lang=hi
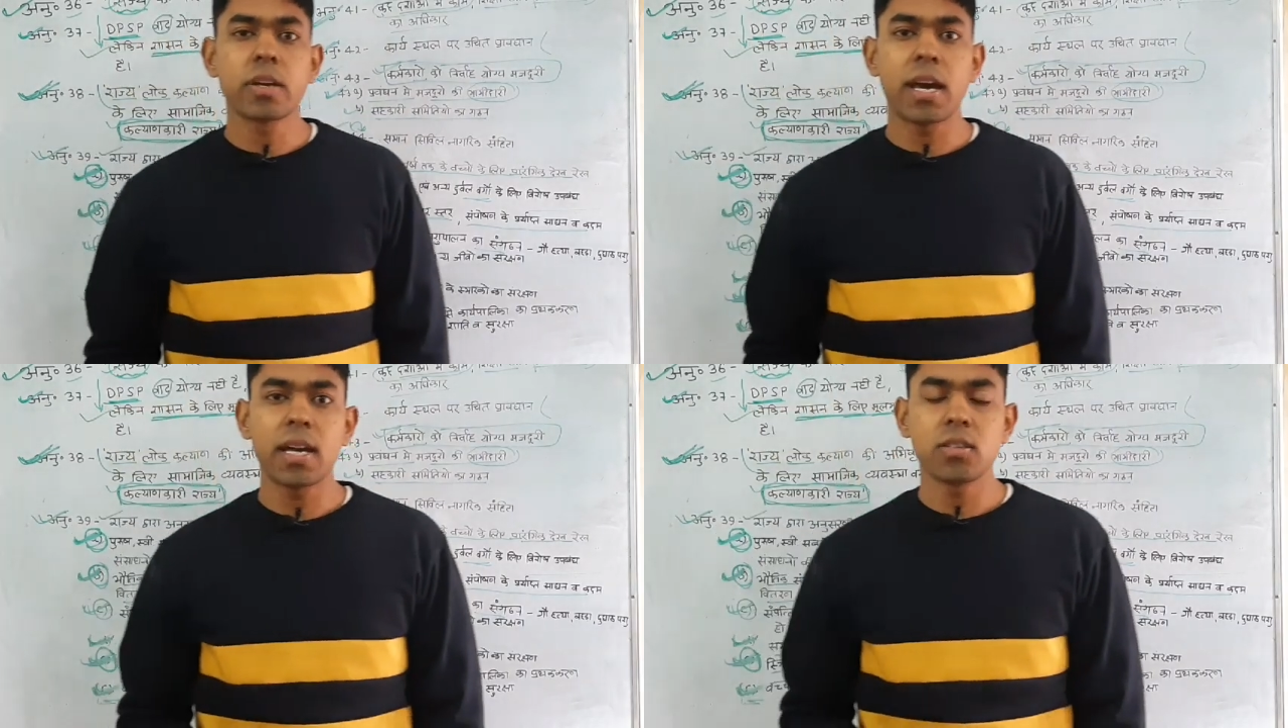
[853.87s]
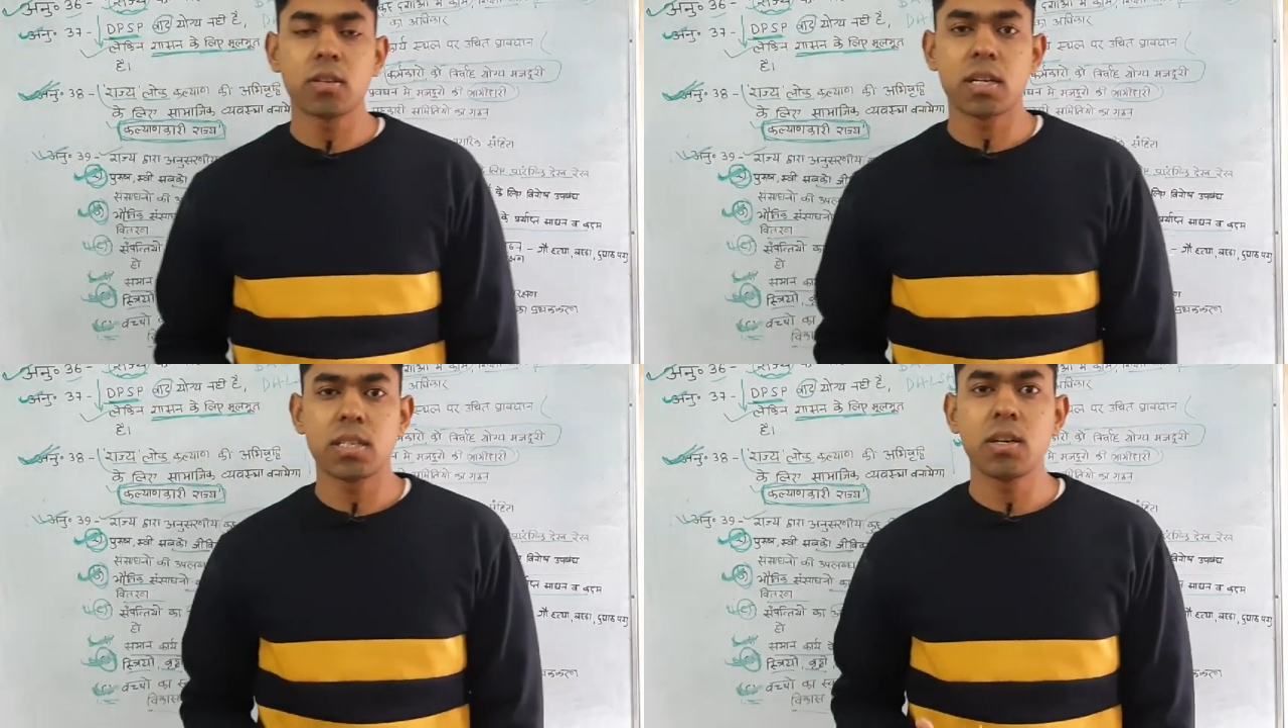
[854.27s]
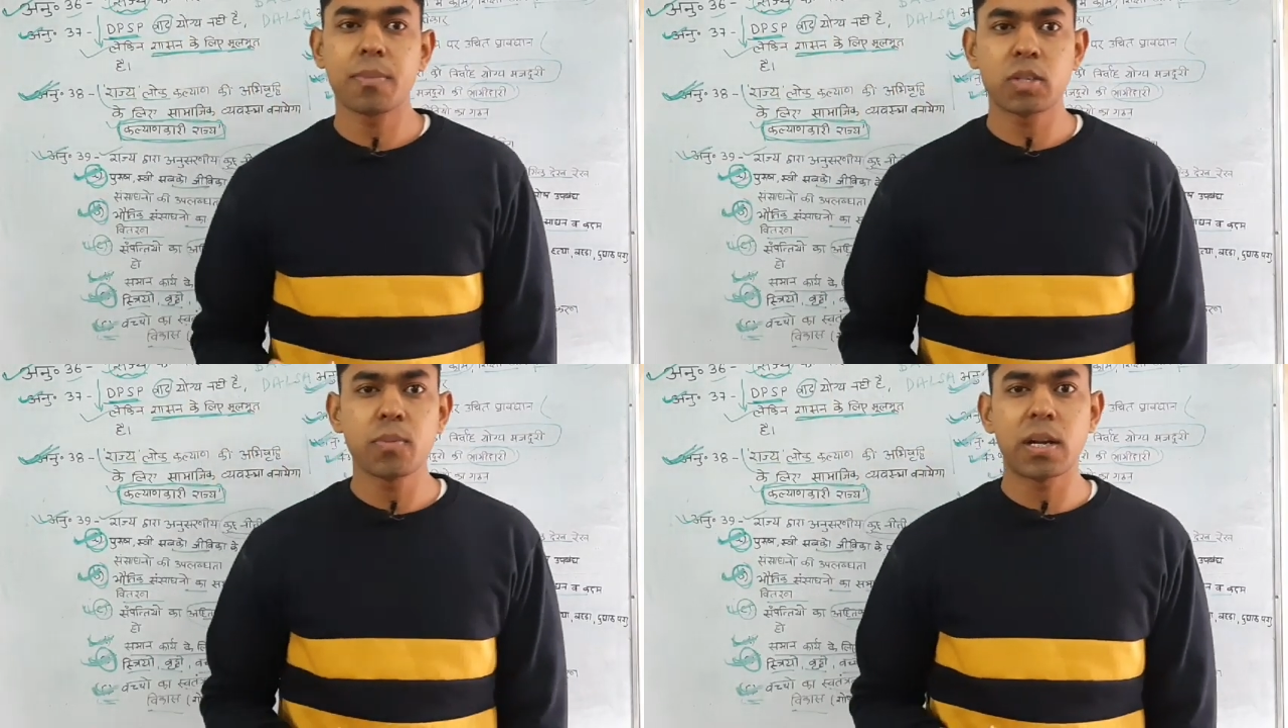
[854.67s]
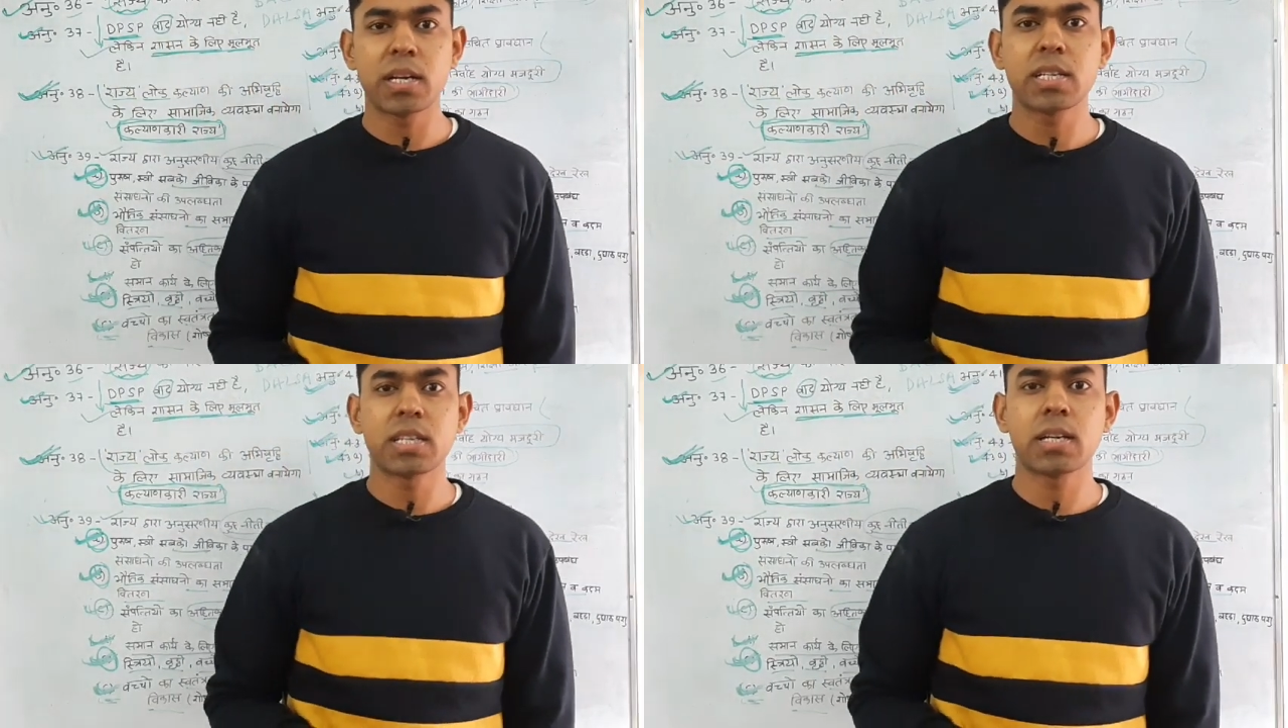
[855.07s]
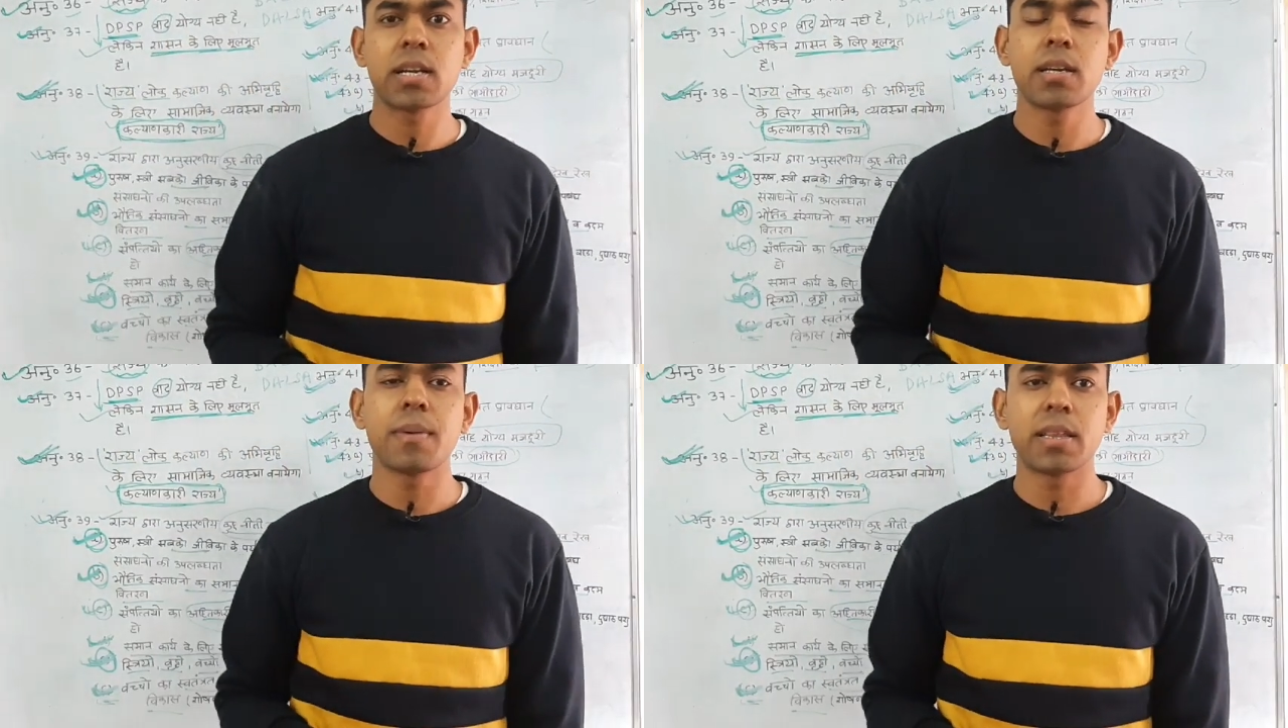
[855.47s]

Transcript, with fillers: क्या है जो कृषि और पशुपालन के संगठन की